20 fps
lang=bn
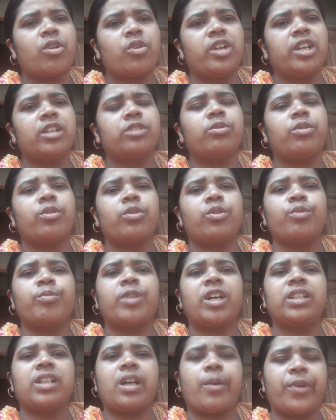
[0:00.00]
অনেক
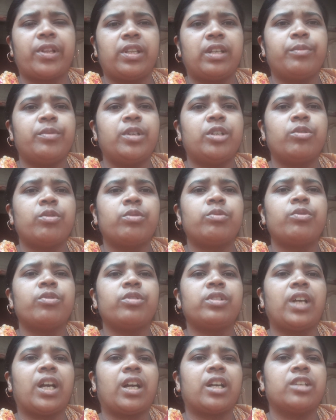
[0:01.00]
ধন্যবাদ আমাদের
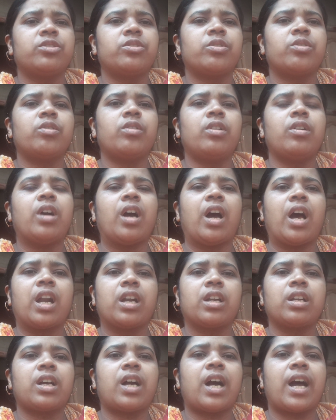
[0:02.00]
ভিডিওগুলো দেখার জন্য
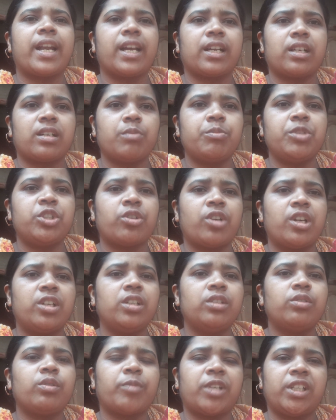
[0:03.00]
আর আর একটা বিষয়
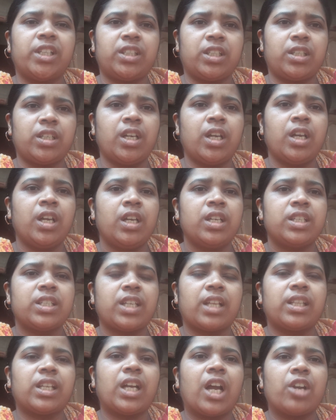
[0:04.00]
নিয়ে তোমাদের
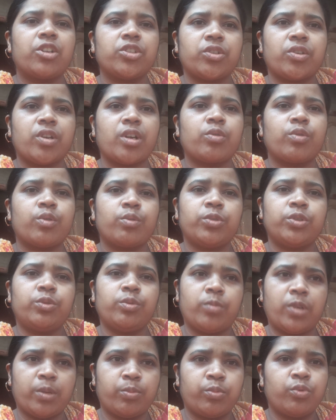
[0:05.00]
সাথে আলোচনা করব
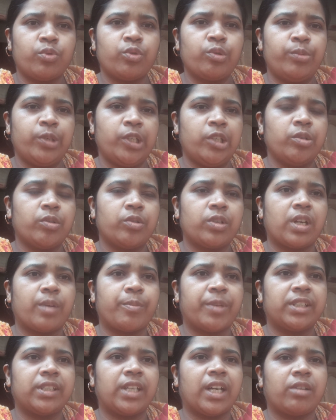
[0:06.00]
তোমরা পুরো ভিডিওটা
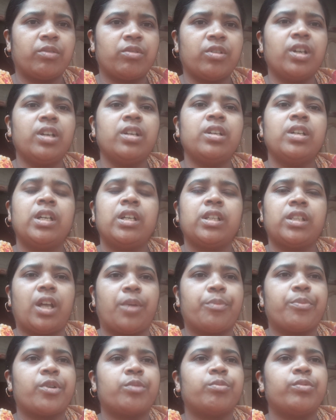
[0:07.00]
আমার দেখো
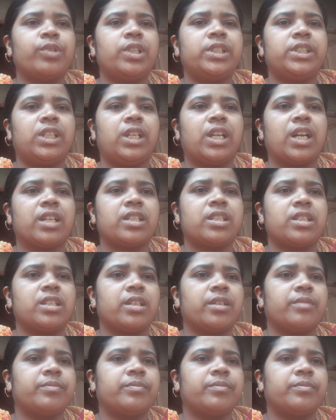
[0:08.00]
তারপর বলছি লাস্টে